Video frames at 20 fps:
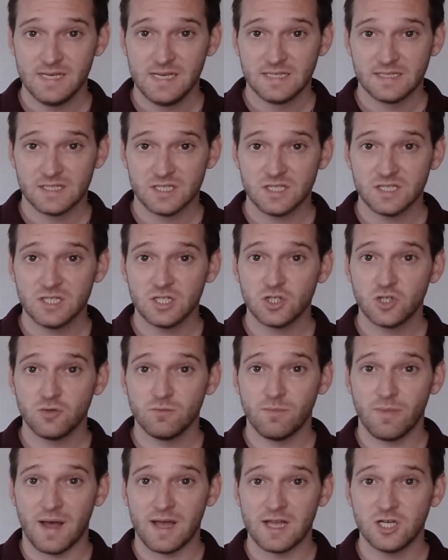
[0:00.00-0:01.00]
Das ist zum
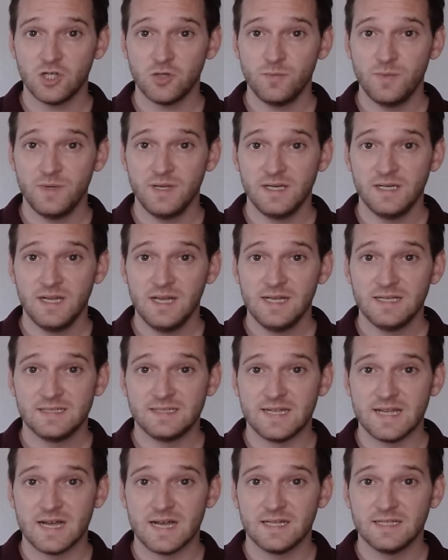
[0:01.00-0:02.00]
Beispiel
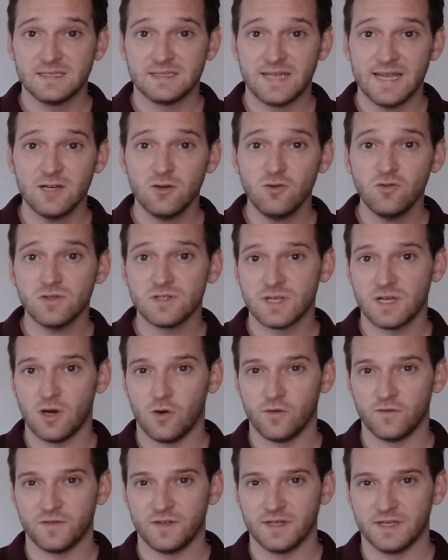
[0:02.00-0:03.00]
der
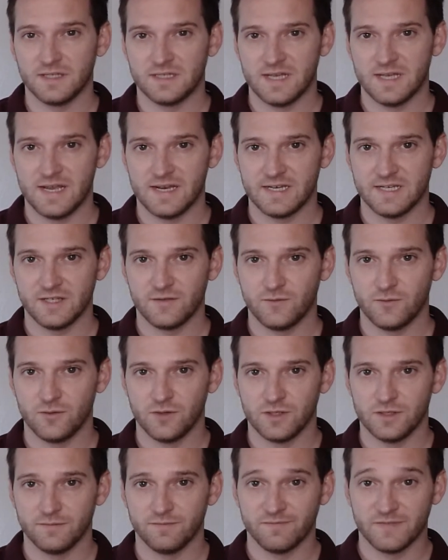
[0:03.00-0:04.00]
Deckungskauf, der getätigt
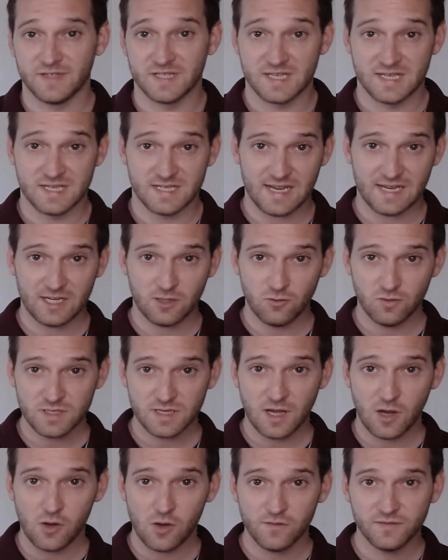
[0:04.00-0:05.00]
wurde. Was heißt
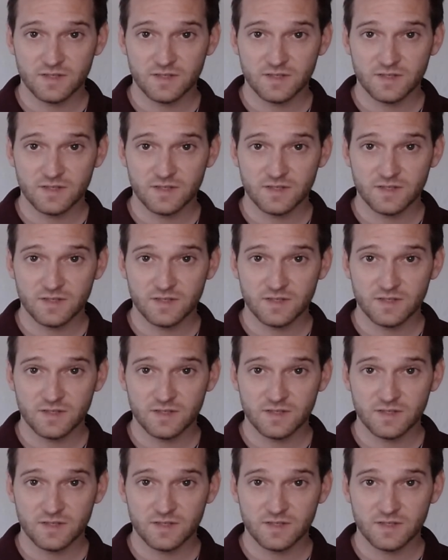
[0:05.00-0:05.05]
Deckungskauf?